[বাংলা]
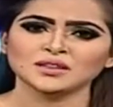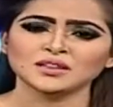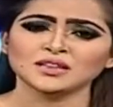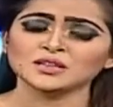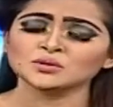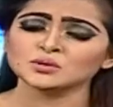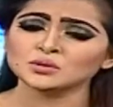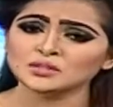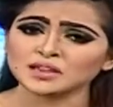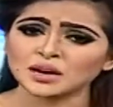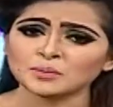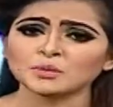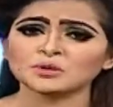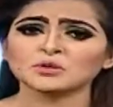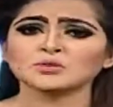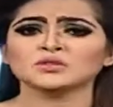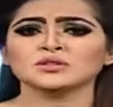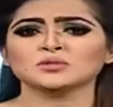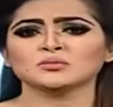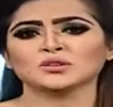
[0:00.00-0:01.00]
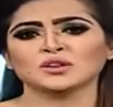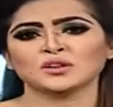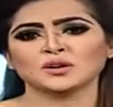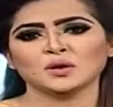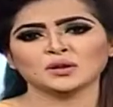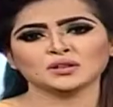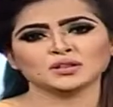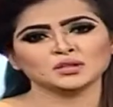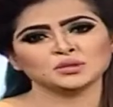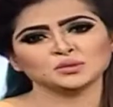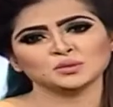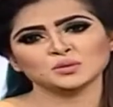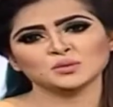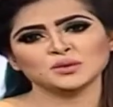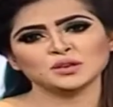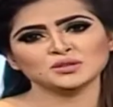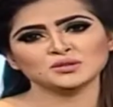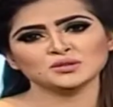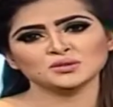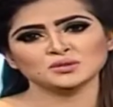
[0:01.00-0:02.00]
কিছু যাপিত জীবনের কথা
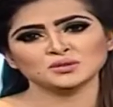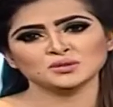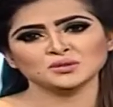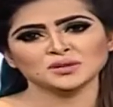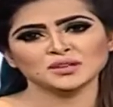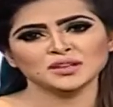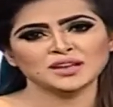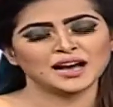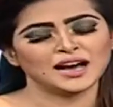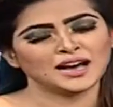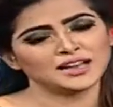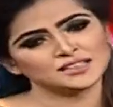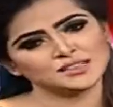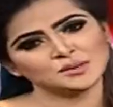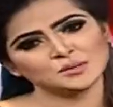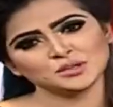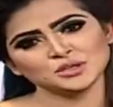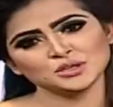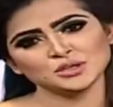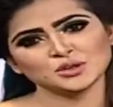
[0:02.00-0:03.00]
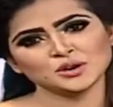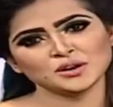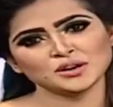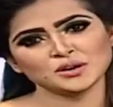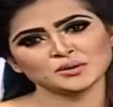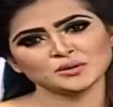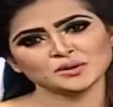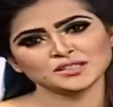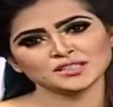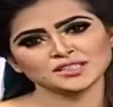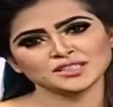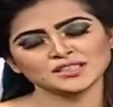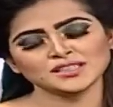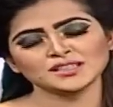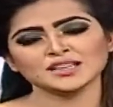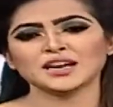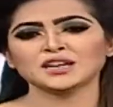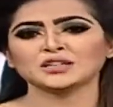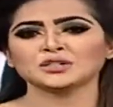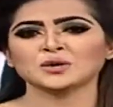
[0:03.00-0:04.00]
শুনবার জন্য আজ আমাদের সঙ্গে রয়েছেন
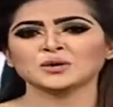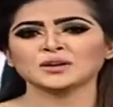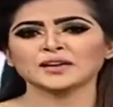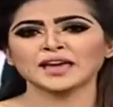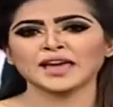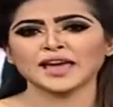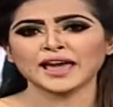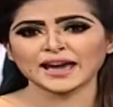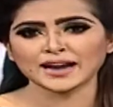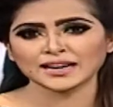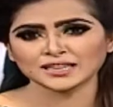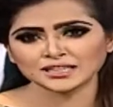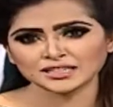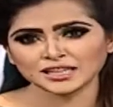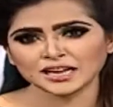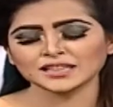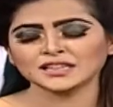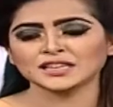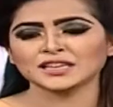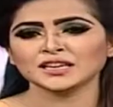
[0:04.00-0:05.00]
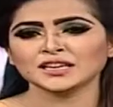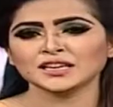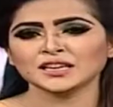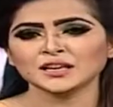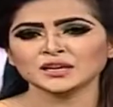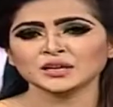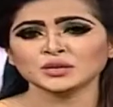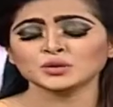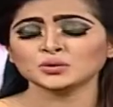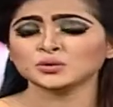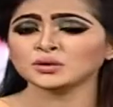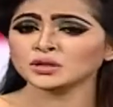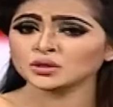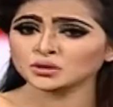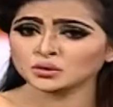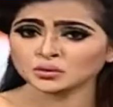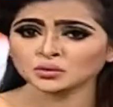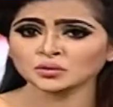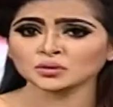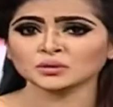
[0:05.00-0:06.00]
তার সঙ্গে একসাথে সুরে
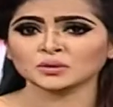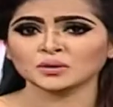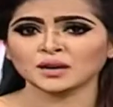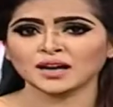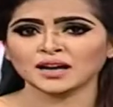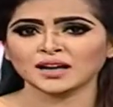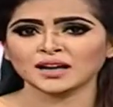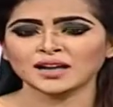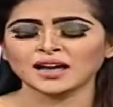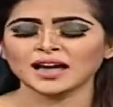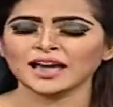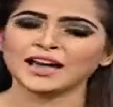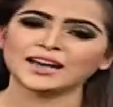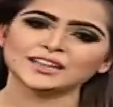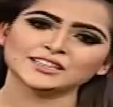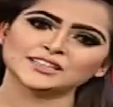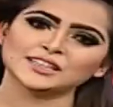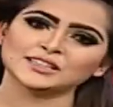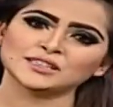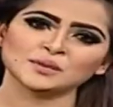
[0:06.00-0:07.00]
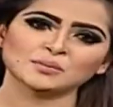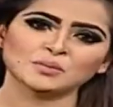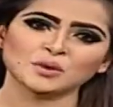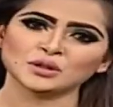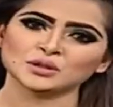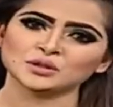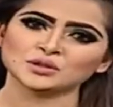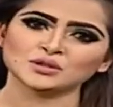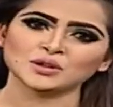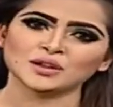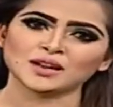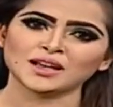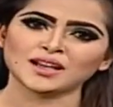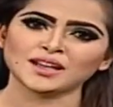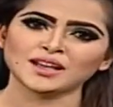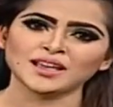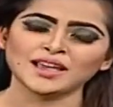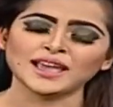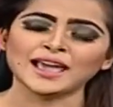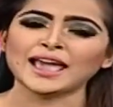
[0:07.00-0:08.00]
সুর তোলা একসাথে পথ চলা
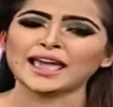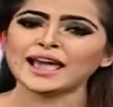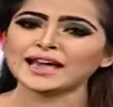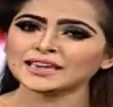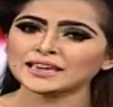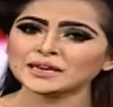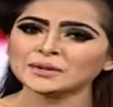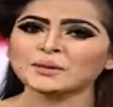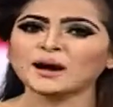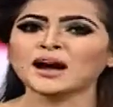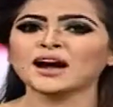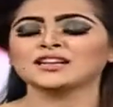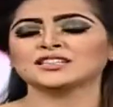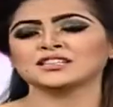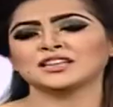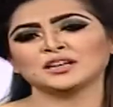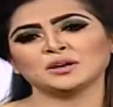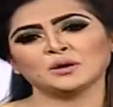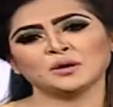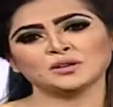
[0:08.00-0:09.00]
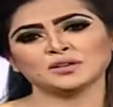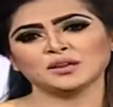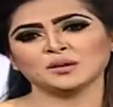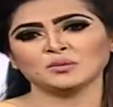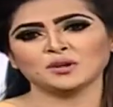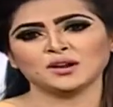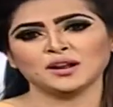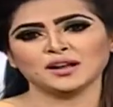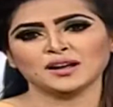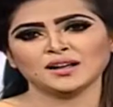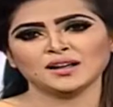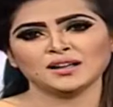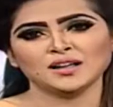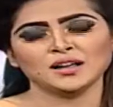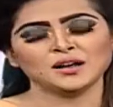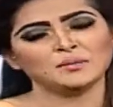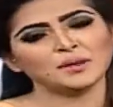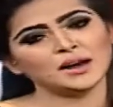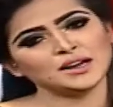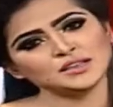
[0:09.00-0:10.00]
একই ভাষায় কথা বলা
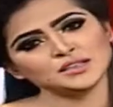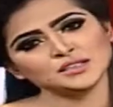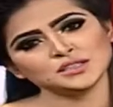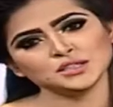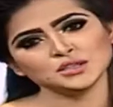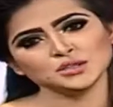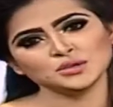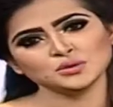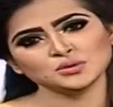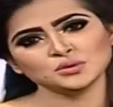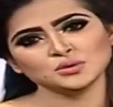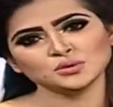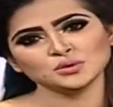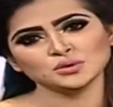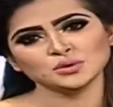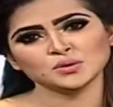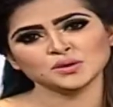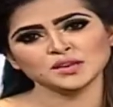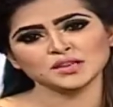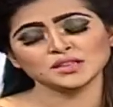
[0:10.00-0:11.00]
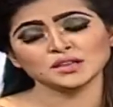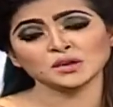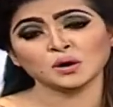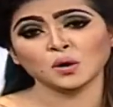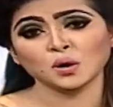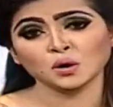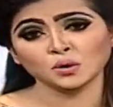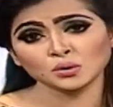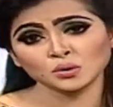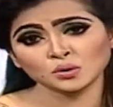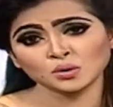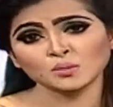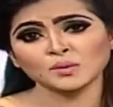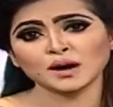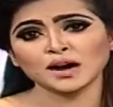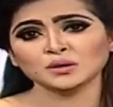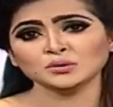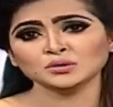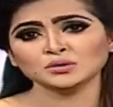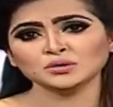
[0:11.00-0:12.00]
বাংলাদেশের সুর ও সঙ্গীতের অনন্য
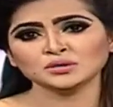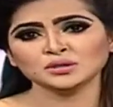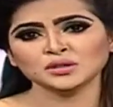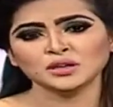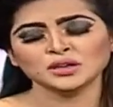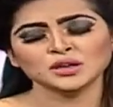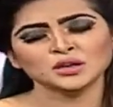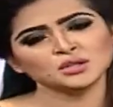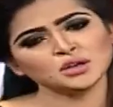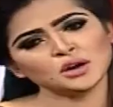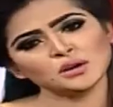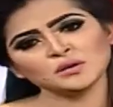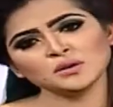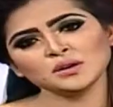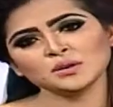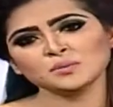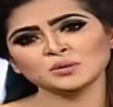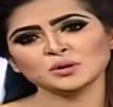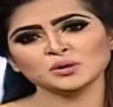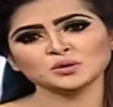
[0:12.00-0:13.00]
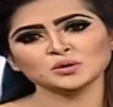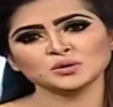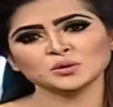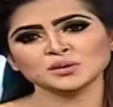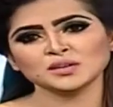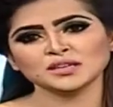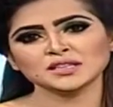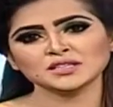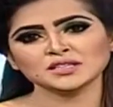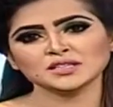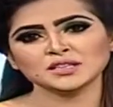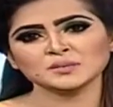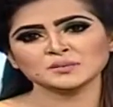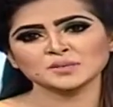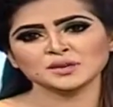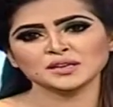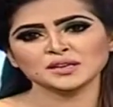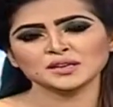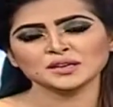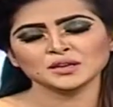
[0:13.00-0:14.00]
মানুষ সকলের প্রিয় সঙ্গীত
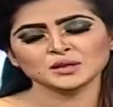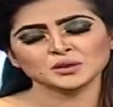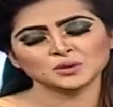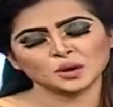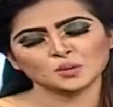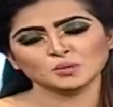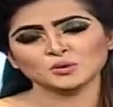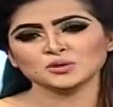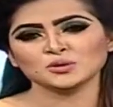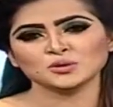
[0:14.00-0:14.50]
শিল্পী তপন